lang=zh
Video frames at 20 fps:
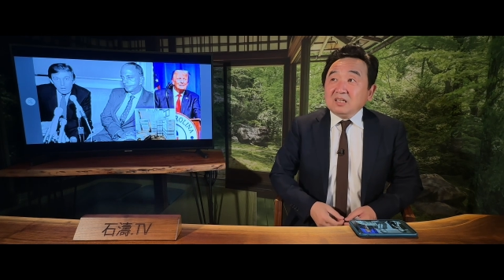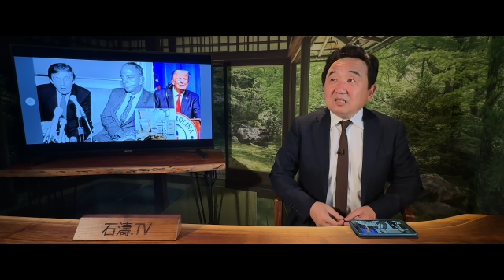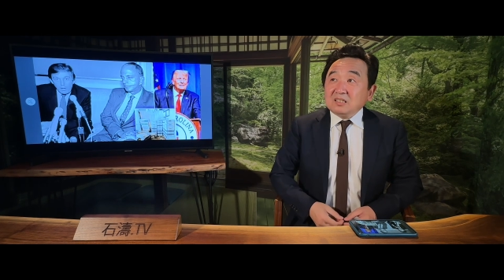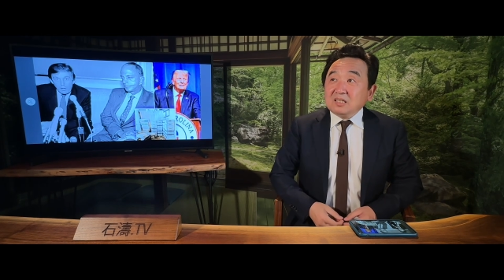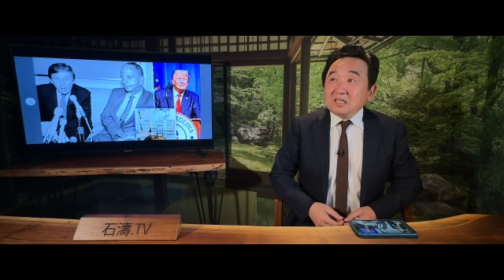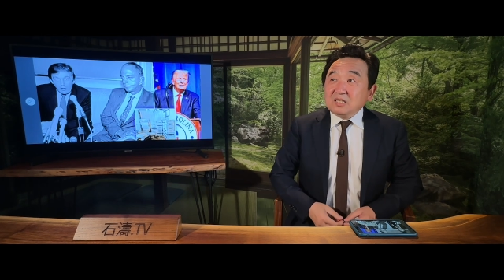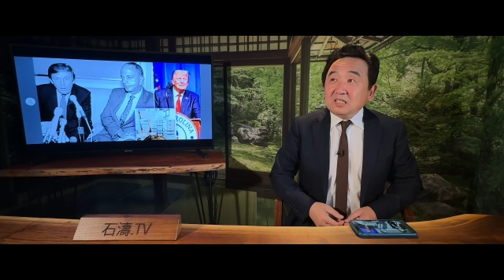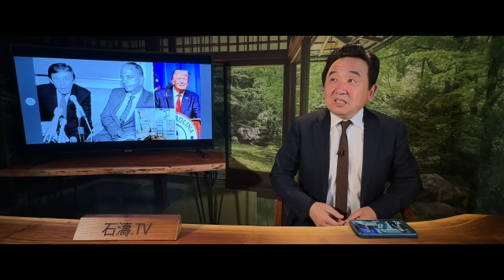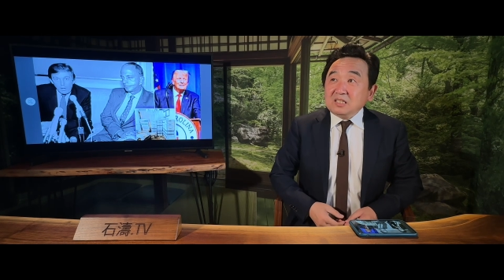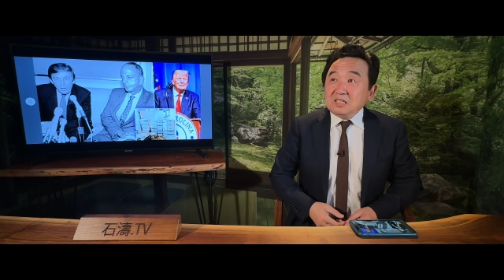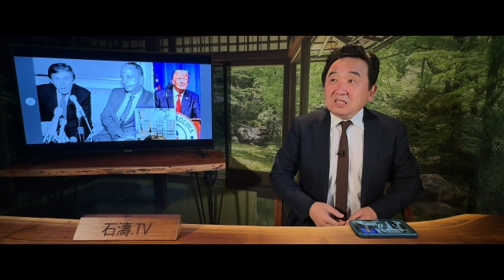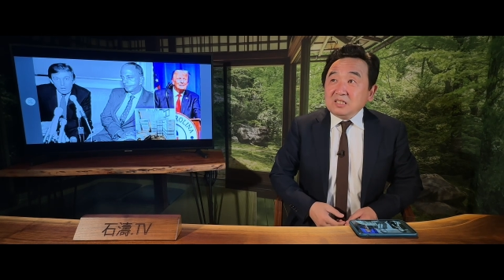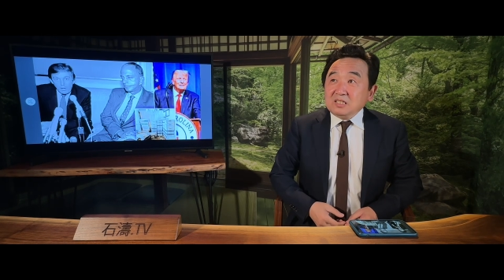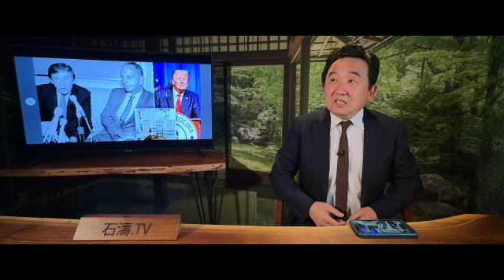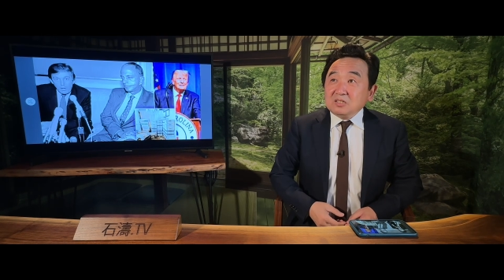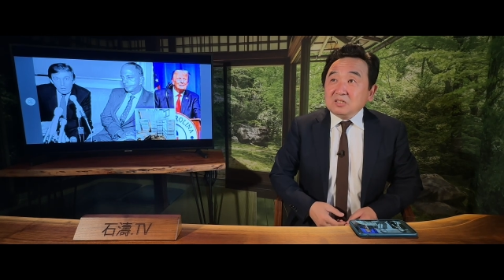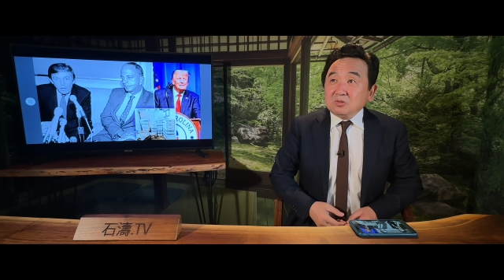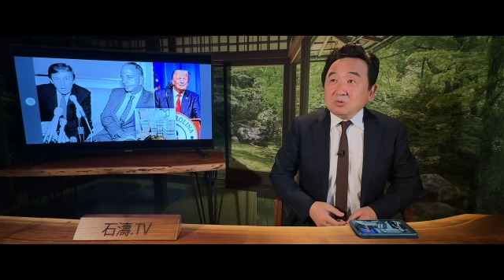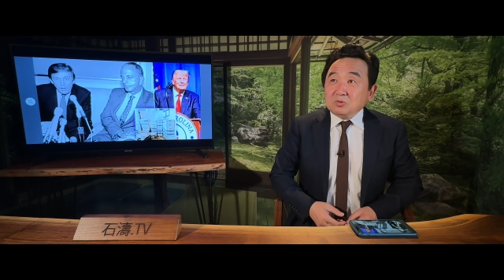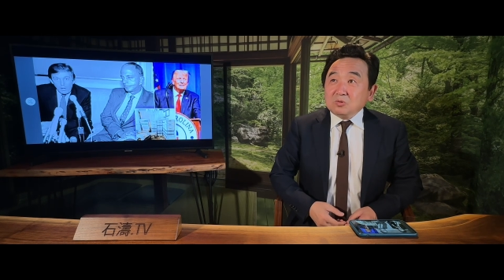他一
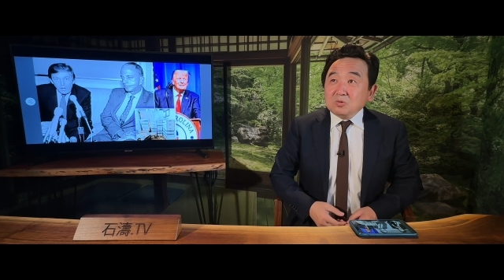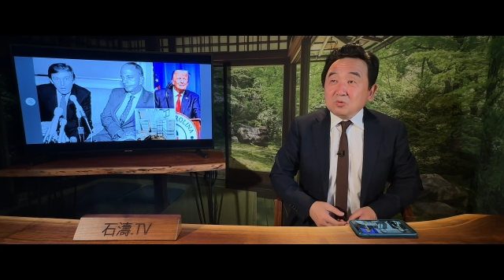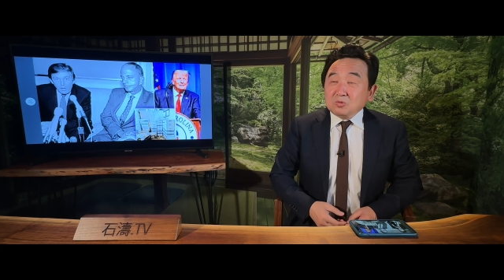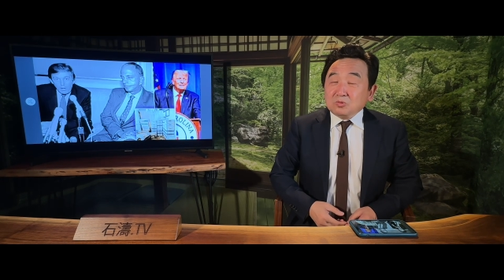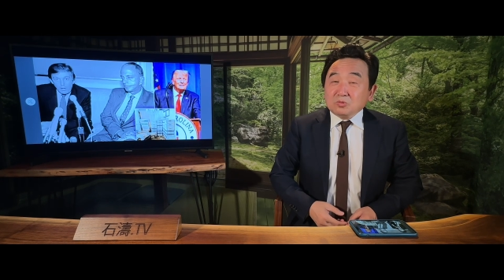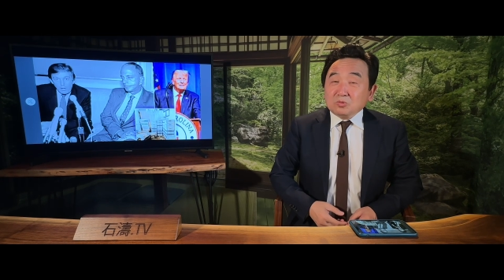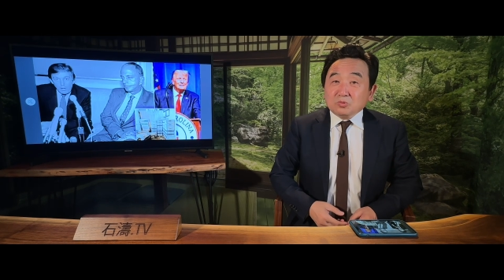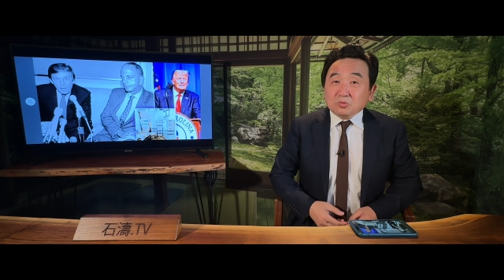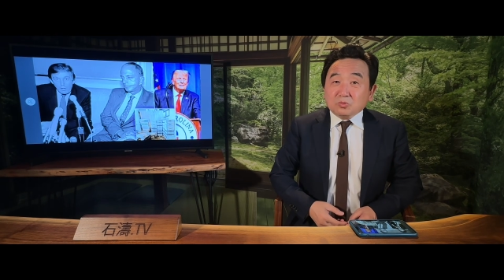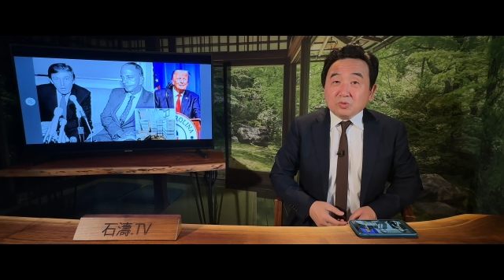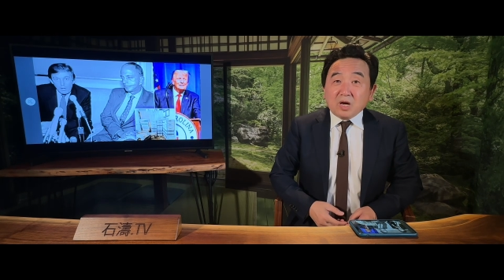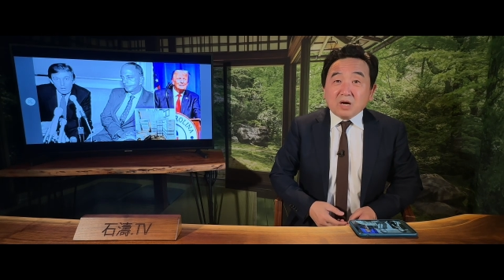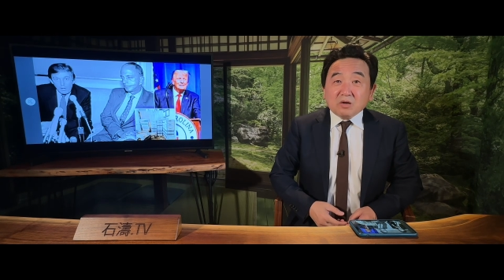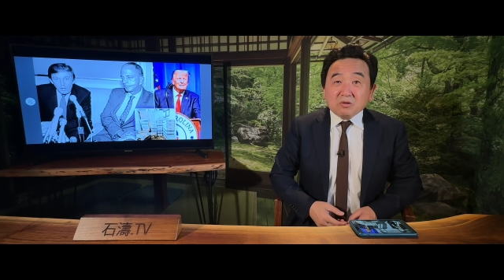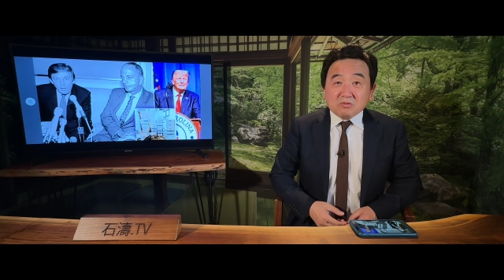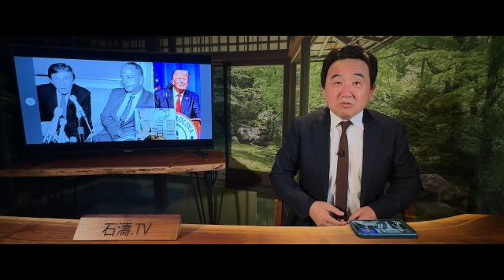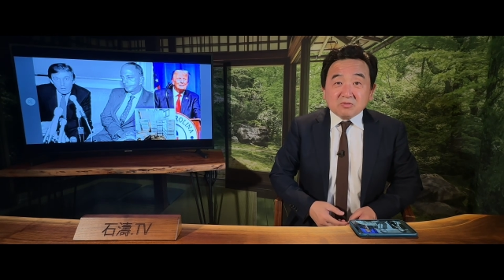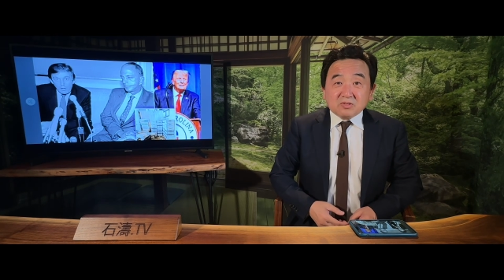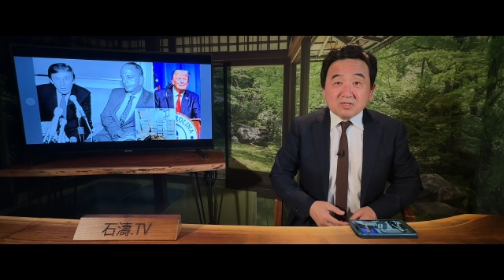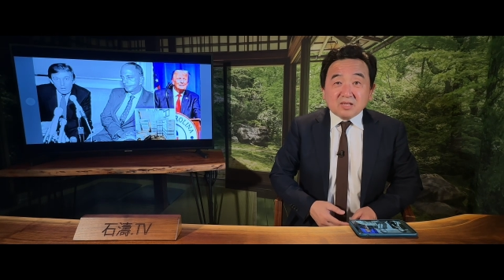一共主要
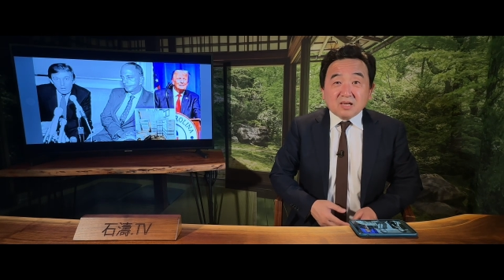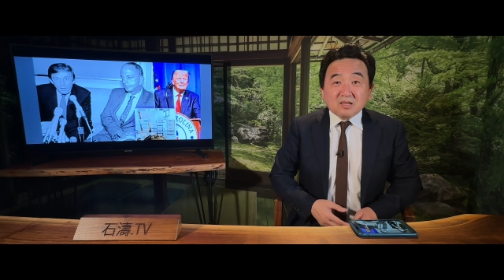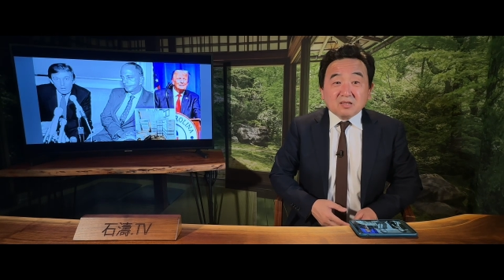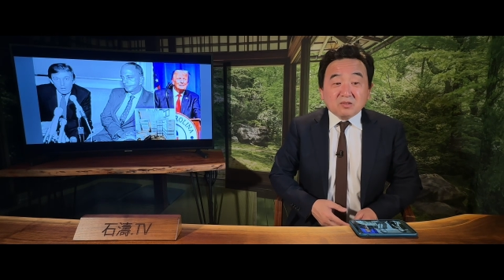有三